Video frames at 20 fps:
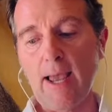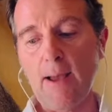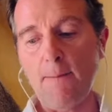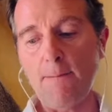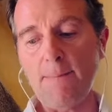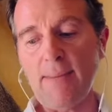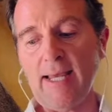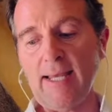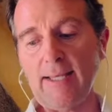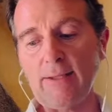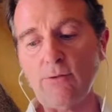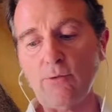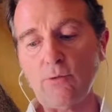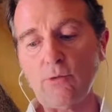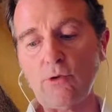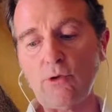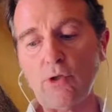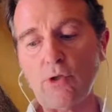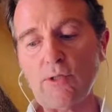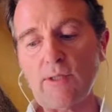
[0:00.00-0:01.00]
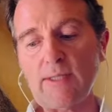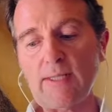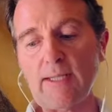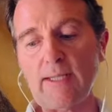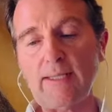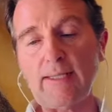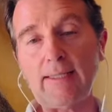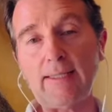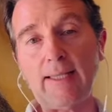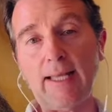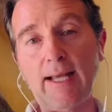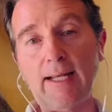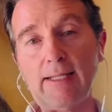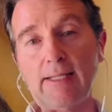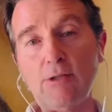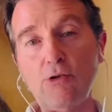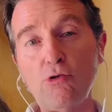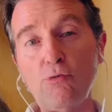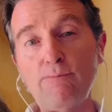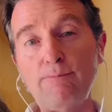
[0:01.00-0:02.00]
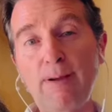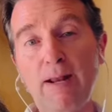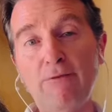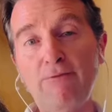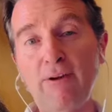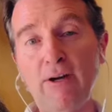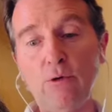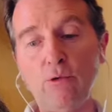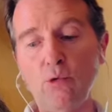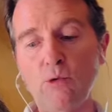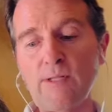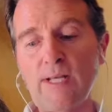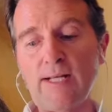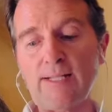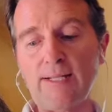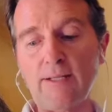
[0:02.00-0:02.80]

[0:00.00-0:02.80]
mai, donc euh, c'est à l'issue d'une belle fin de course